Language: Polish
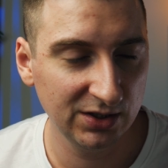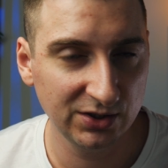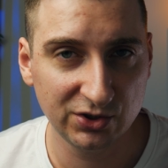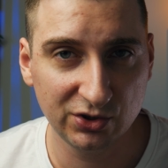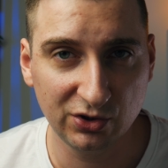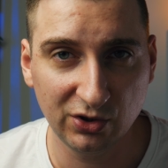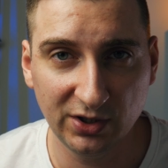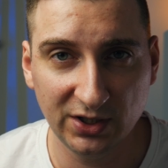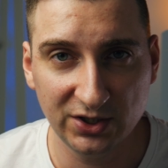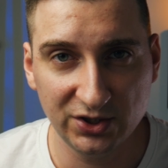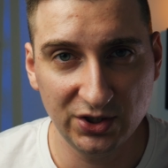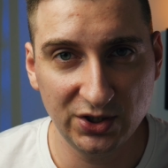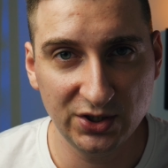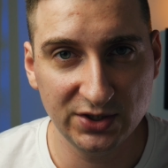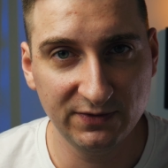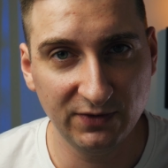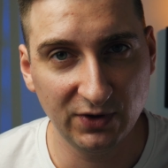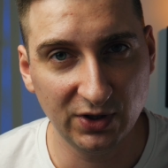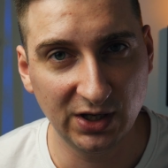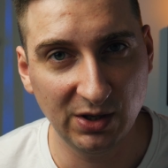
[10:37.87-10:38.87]
Szkoda, że
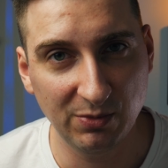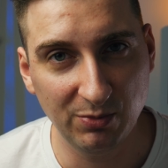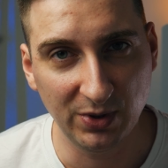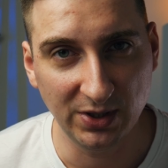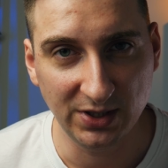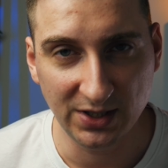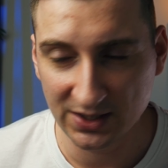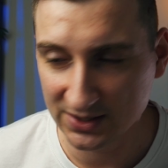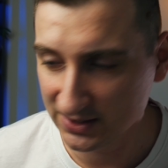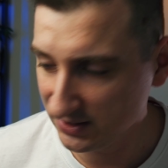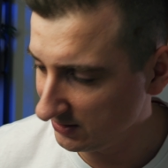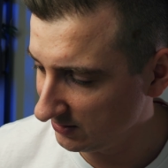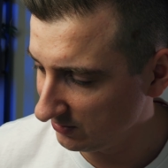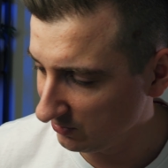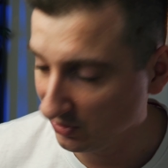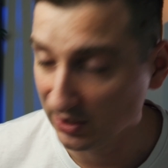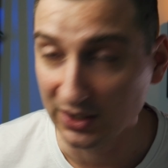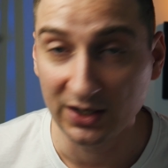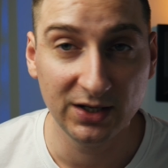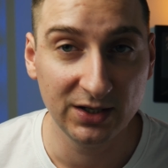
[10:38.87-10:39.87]
nie z workiem pieniędzy,
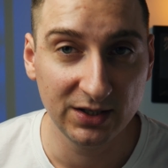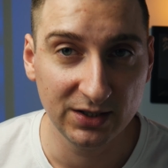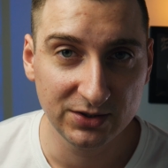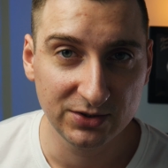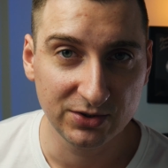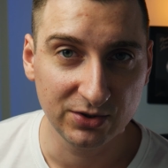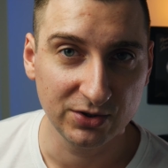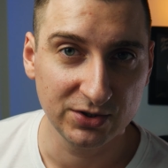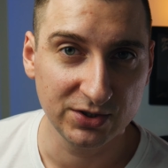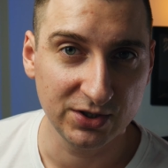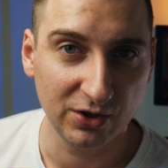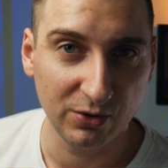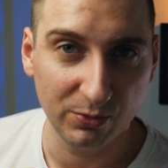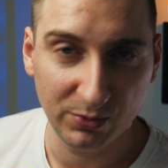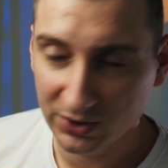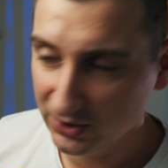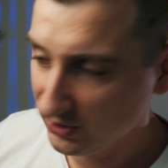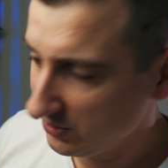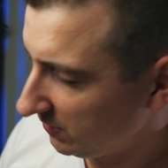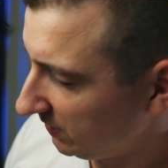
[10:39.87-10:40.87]
no ale co
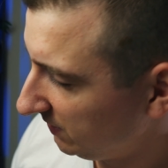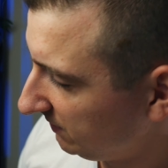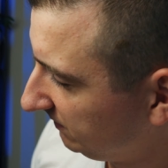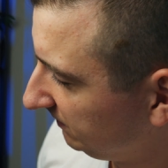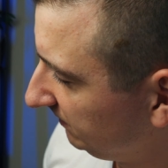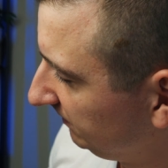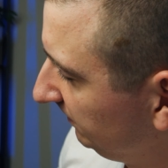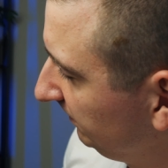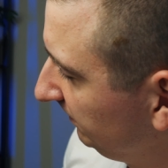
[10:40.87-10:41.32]
zrobić?